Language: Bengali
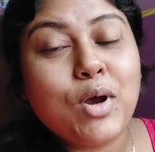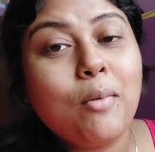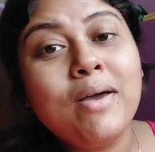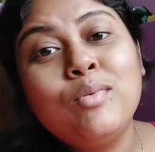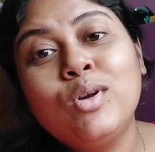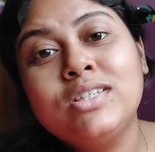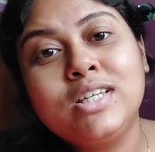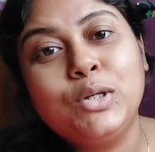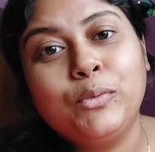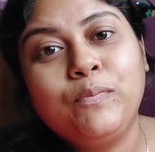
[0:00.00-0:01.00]
সবাই
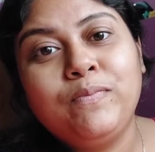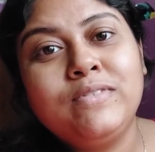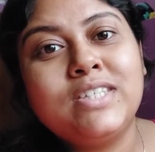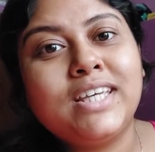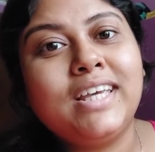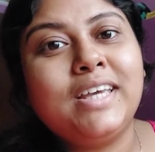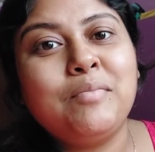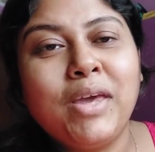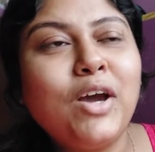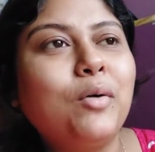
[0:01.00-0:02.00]
বলেছিল যে
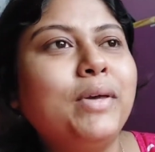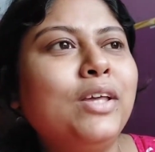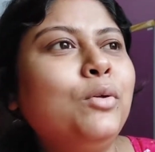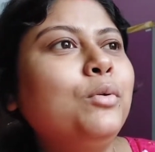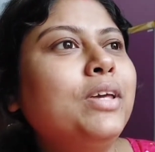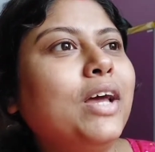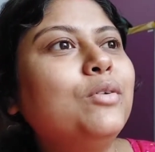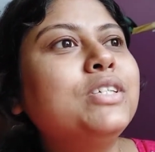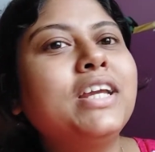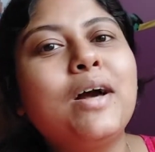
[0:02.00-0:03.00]
মেয়ে হবে কিন্তু কেন
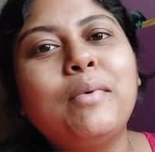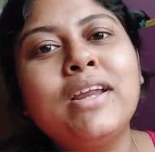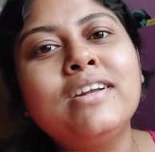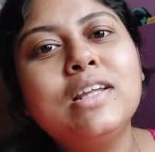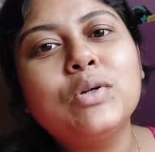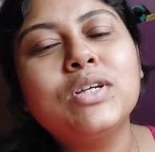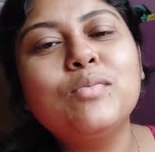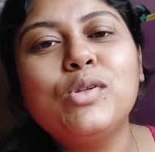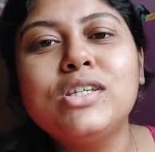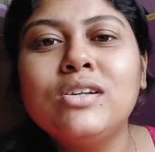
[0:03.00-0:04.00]
জানি আমার ইনটিউশন
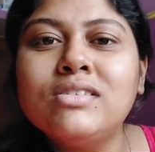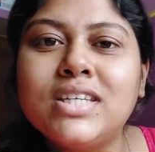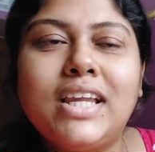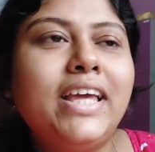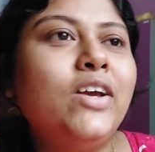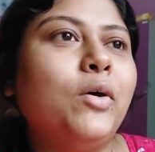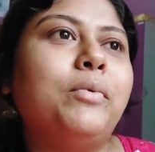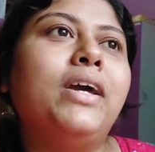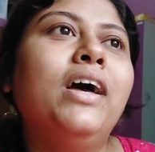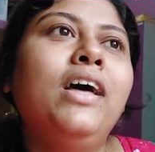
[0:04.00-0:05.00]
বলছিল ছেলেই
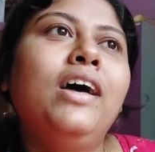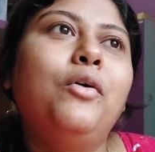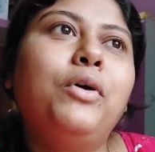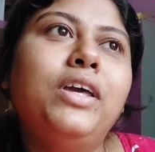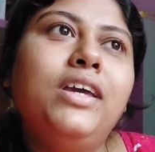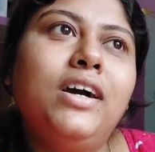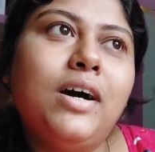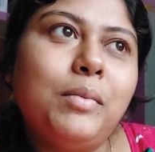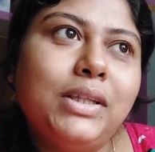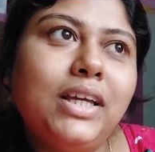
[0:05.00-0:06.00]
হবে ওই
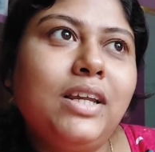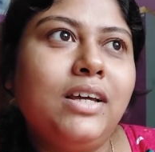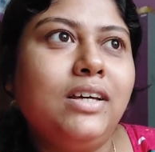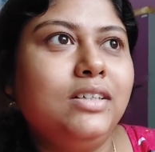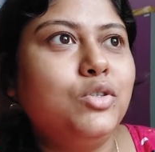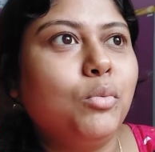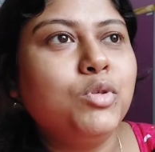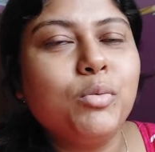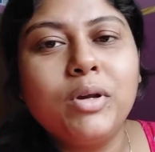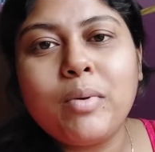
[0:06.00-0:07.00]
আমাদের
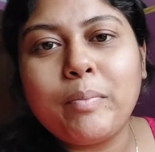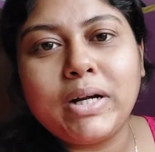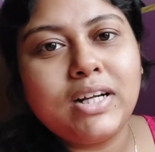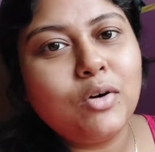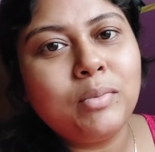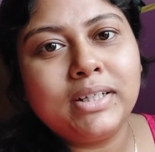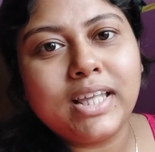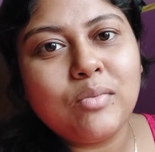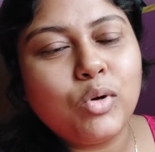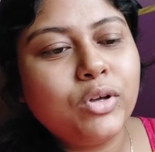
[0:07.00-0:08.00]
চমচমের ব্যাপারটাও আমার
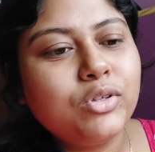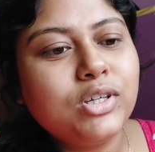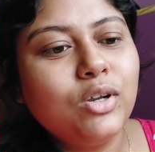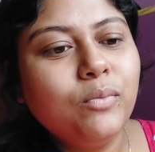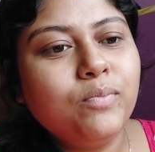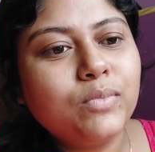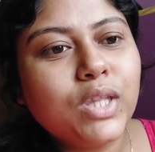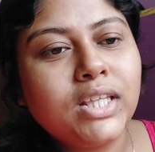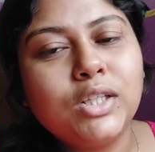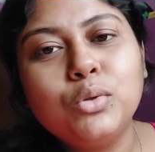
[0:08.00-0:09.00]
তাই মনে হয়েছিল
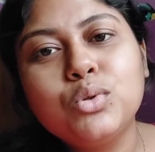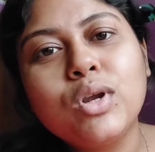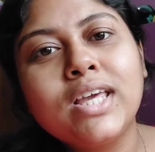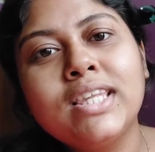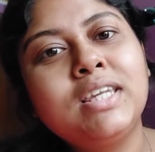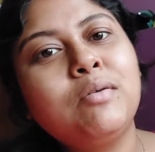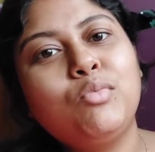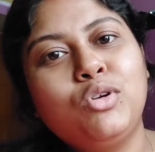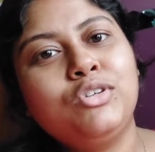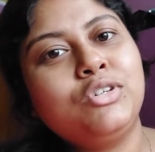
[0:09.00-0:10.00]
এদের দুজনের ক্ষেত্রে আমার
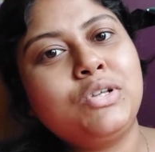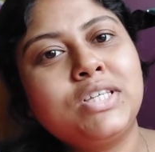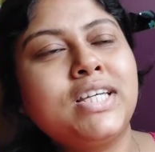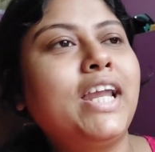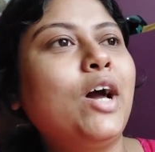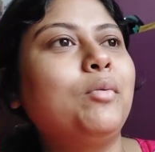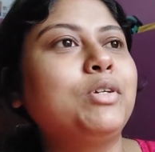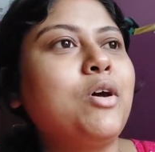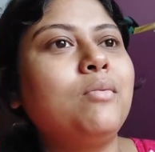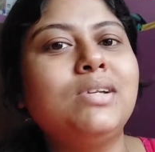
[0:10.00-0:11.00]
মনে হয়েছিল যে ছেলে হবে
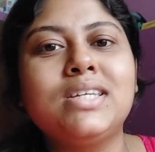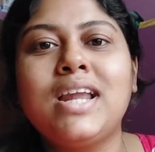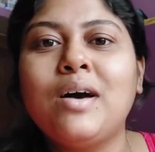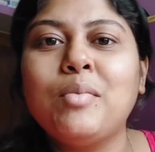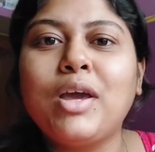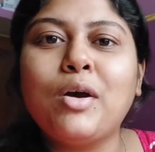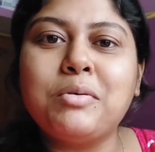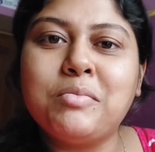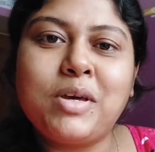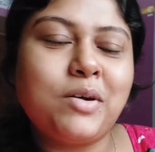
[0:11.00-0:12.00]
সবাই বলছে না মেয়ে
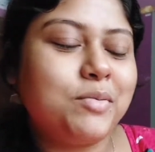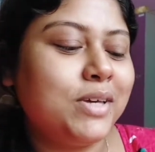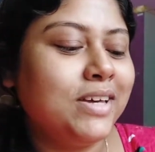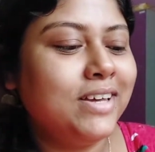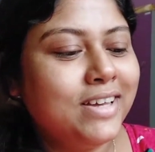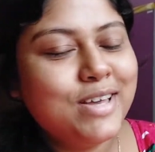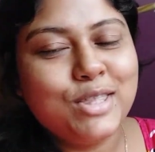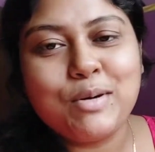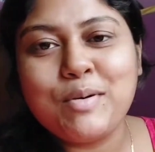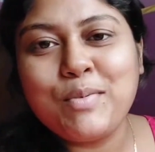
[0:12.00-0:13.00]
হবে মেয়ে হবে
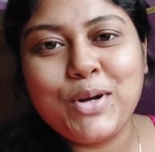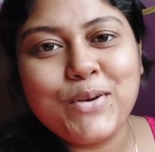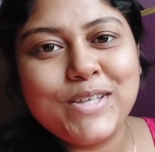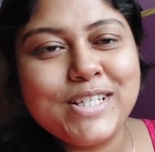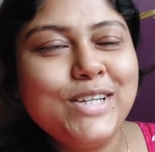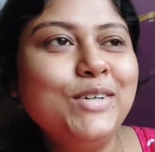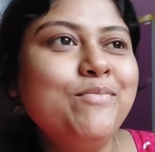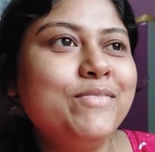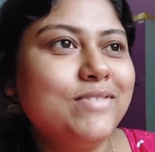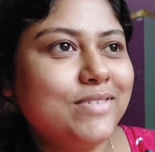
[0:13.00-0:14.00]
তো আমার মনে হয়েছিল
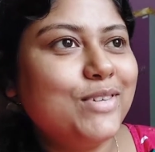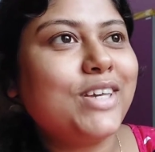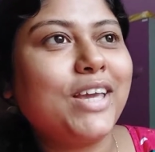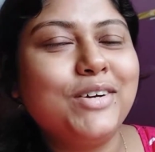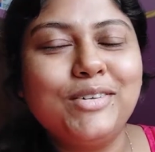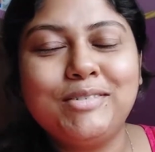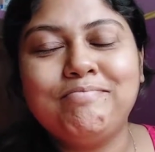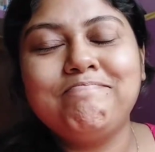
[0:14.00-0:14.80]
তো যাই হোক